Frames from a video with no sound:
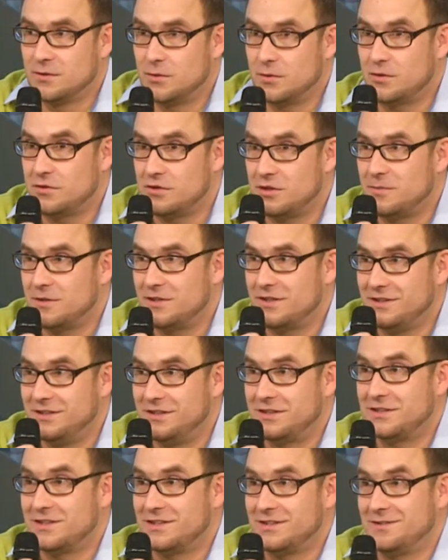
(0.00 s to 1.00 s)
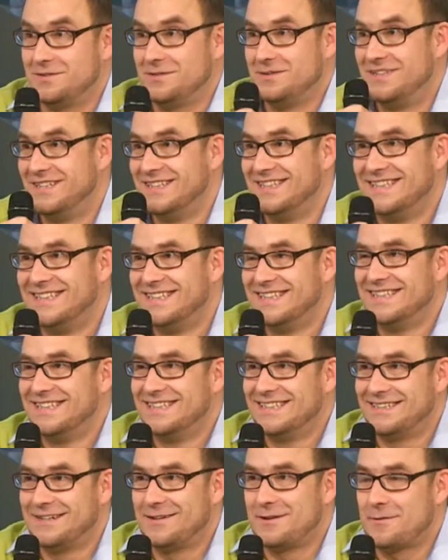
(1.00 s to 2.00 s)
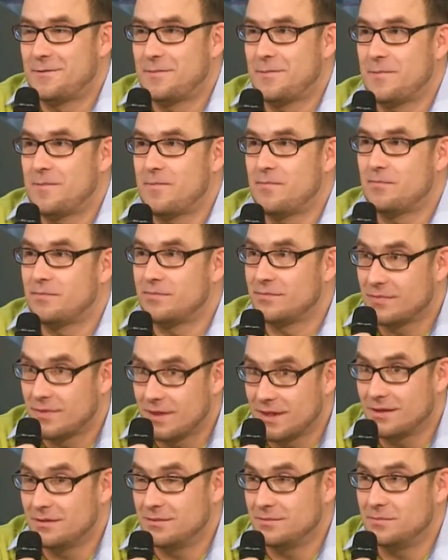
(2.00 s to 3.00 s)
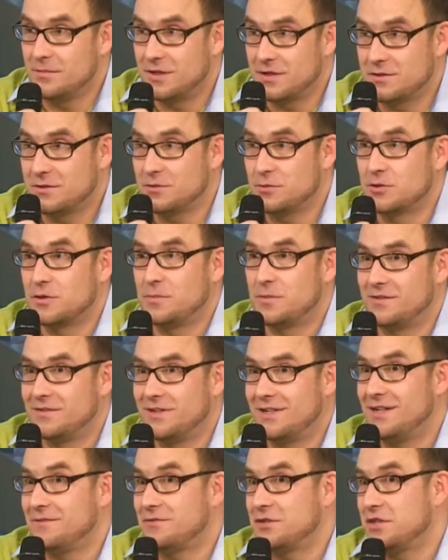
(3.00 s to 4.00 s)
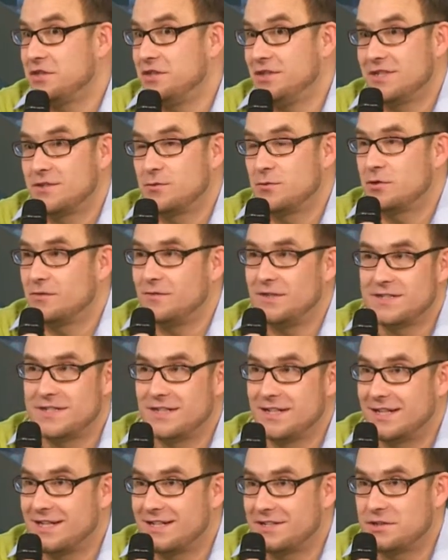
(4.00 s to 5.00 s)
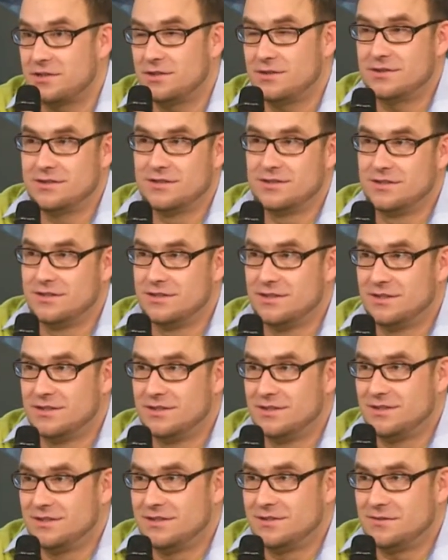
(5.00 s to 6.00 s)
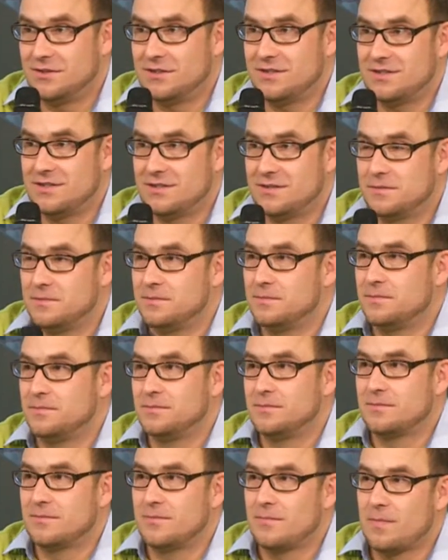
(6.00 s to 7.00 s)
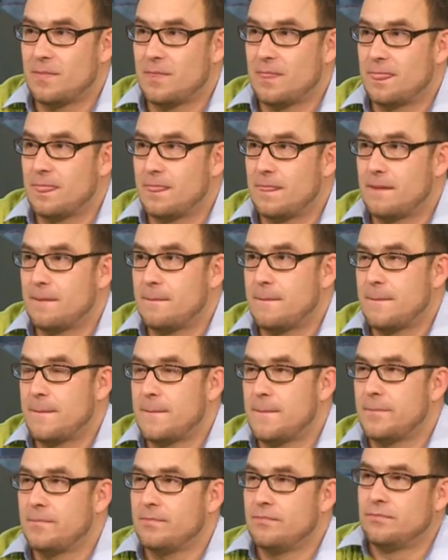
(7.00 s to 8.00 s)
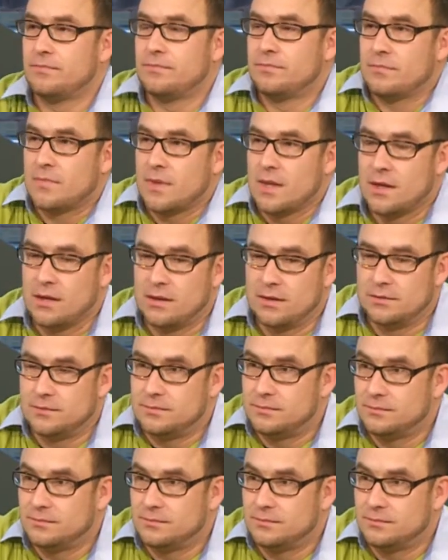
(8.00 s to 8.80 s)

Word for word: Urodziny pana Irka. No. Około 90 osób tam grało. Bardzo dużo, prawda? A w Szczecinie jest dużo więcej graczy. No, więc... No, a, a, jeżeli chodzi o, o, tamtą akcję,